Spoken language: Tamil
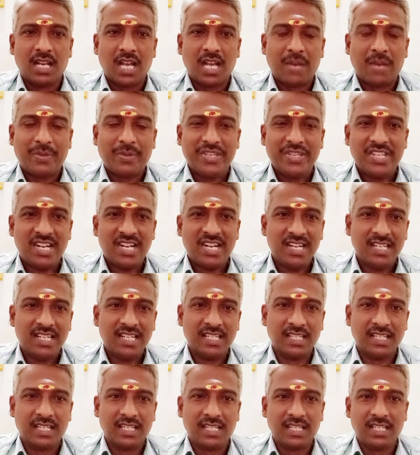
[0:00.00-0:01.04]
அப்போ இரண்டு
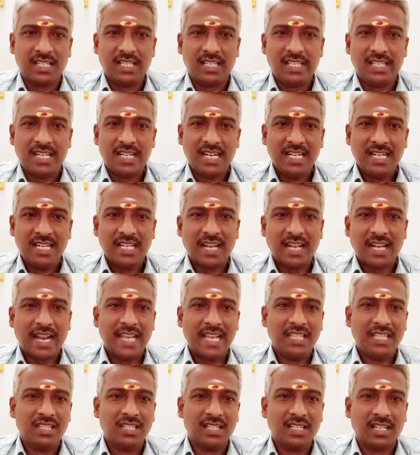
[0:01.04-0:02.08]
இரண்டு
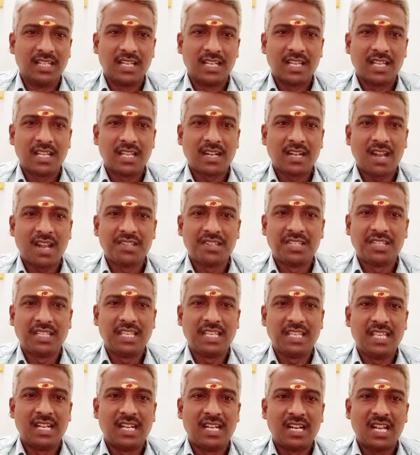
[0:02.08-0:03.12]
ஐந்து அதாவது ராசிக்கு
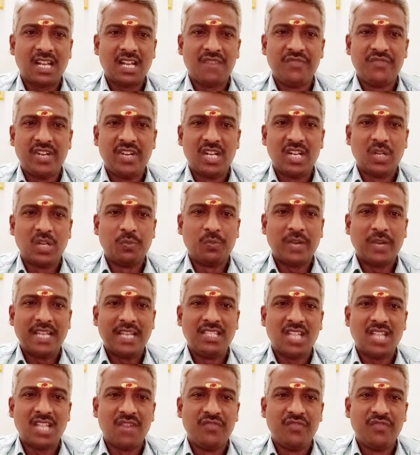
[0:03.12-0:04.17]
இரண்டாம் வீட்டுக்கும்
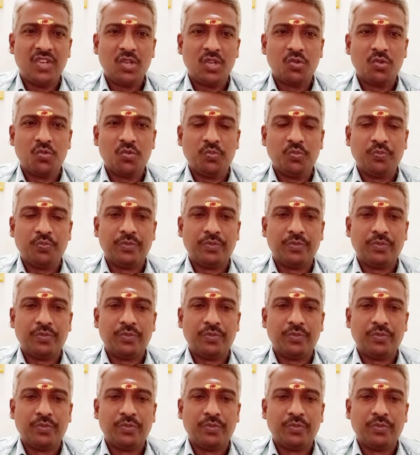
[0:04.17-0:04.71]
ஐந்தாம் வீட்டுக்கும்